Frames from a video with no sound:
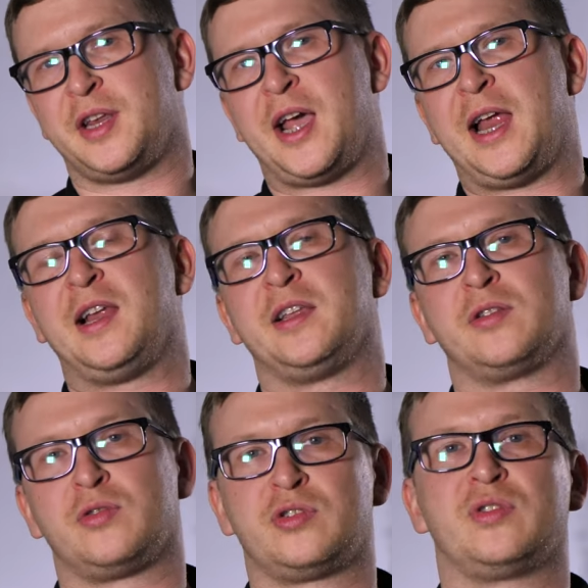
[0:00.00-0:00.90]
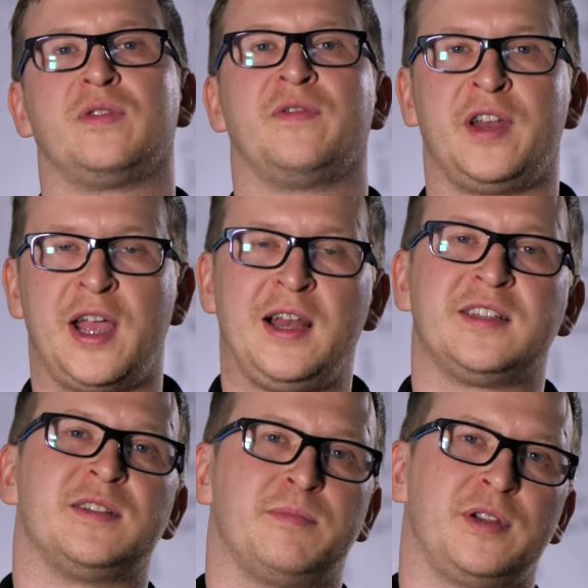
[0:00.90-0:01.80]
реалии, это то, что в
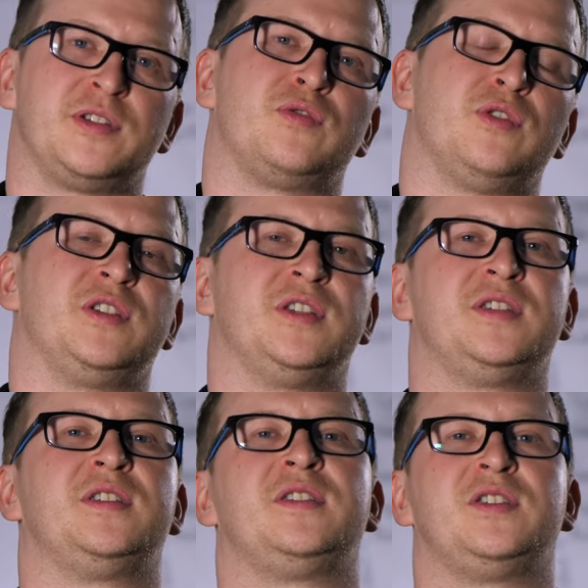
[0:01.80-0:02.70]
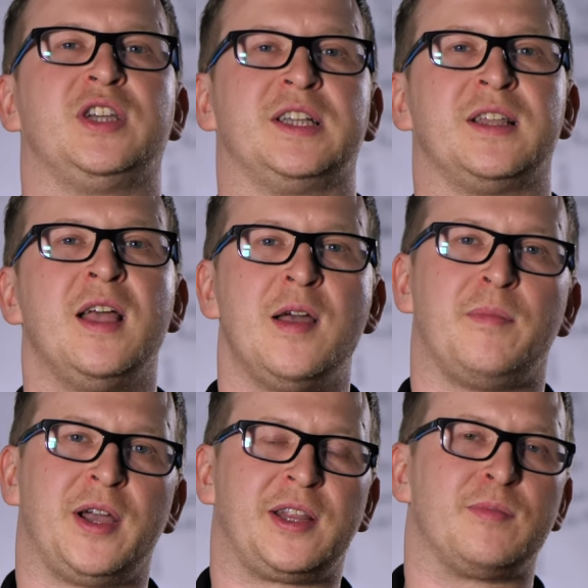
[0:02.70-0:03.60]
реальности происходит здесь и сейчас.
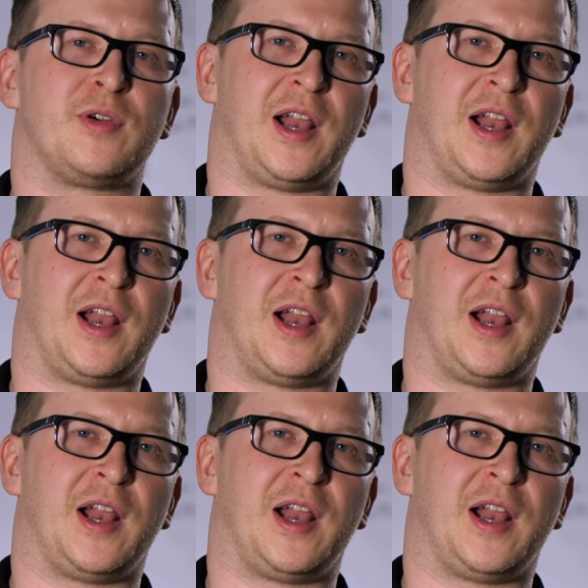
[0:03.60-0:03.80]
Поэтому,